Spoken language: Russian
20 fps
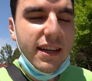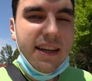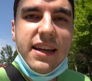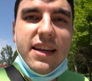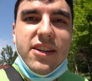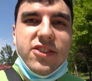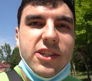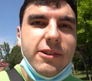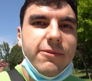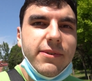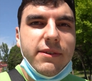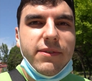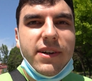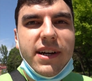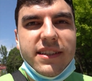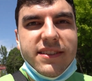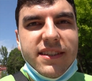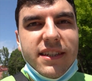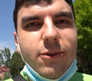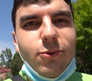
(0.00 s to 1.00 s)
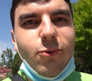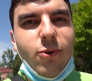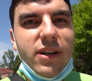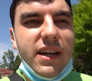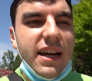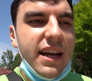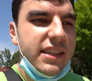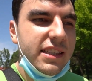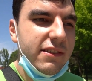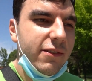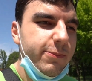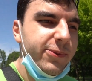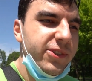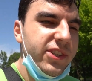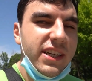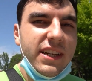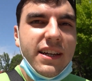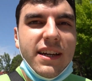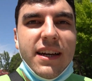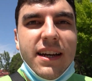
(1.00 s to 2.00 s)
Или же вы выходили гулять и
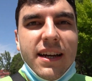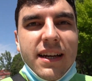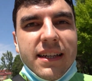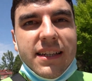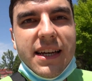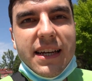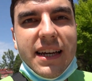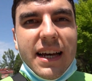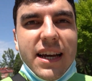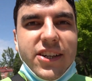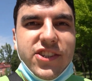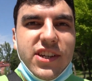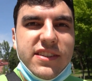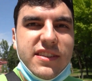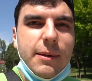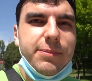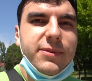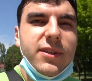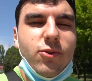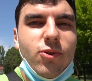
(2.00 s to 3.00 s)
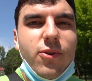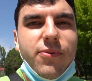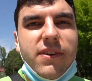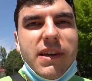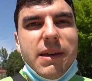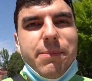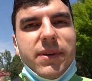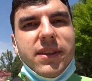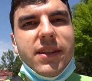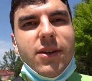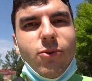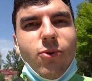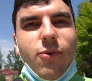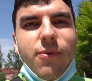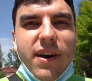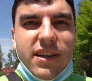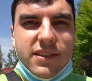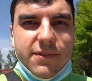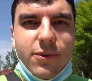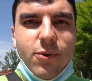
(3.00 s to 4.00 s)
вообще какая сейчас обстановка именно у
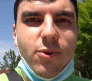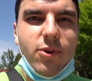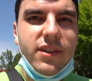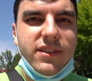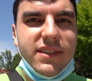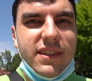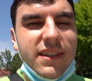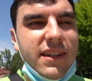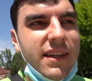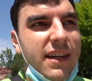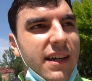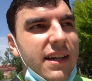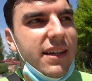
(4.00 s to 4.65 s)
вас в городе?